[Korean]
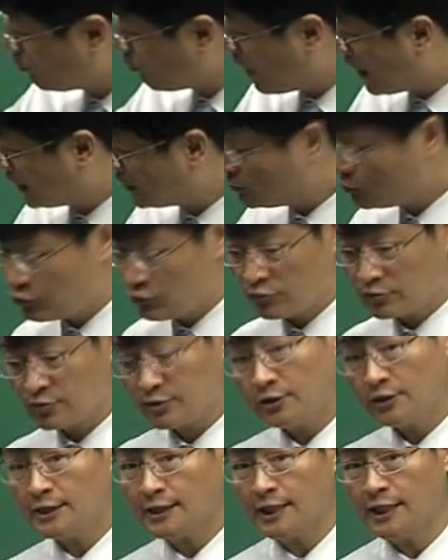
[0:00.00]
광의
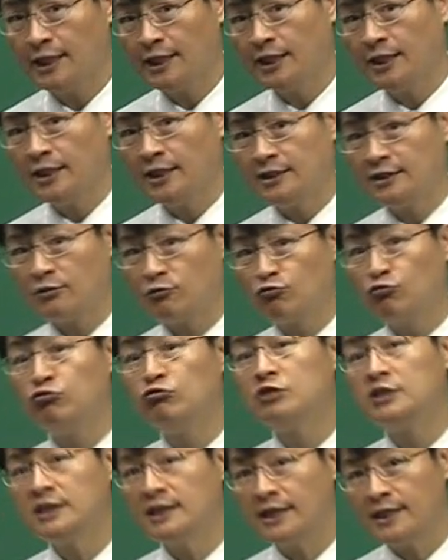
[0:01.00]
유동성은
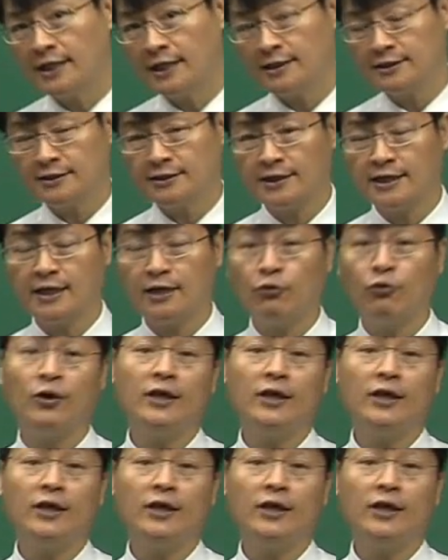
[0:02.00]
국채라든가